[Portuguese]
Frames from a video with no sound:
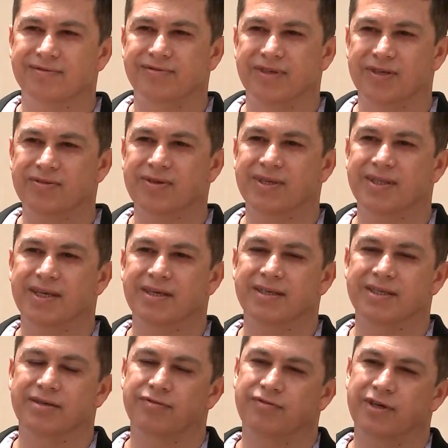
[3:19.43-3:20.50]
vendo que tem
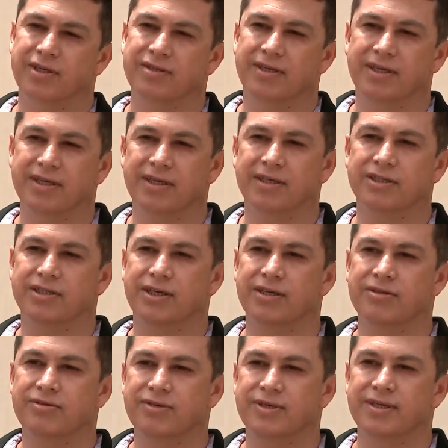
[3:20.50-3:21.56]
que ser feito daquele
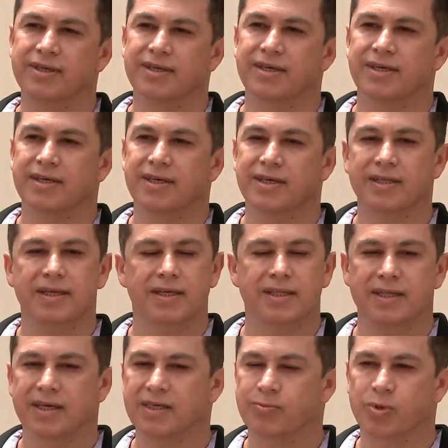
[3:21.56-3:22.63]
jeito e, e
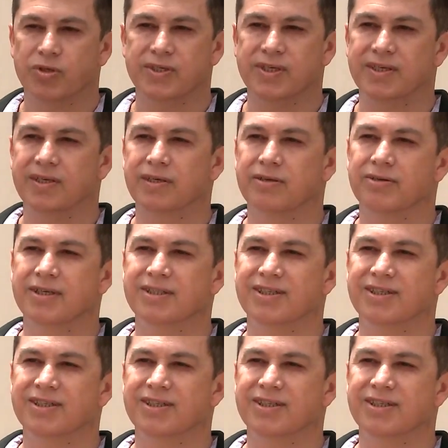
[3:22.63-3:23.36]
daí tem que prosseguir, não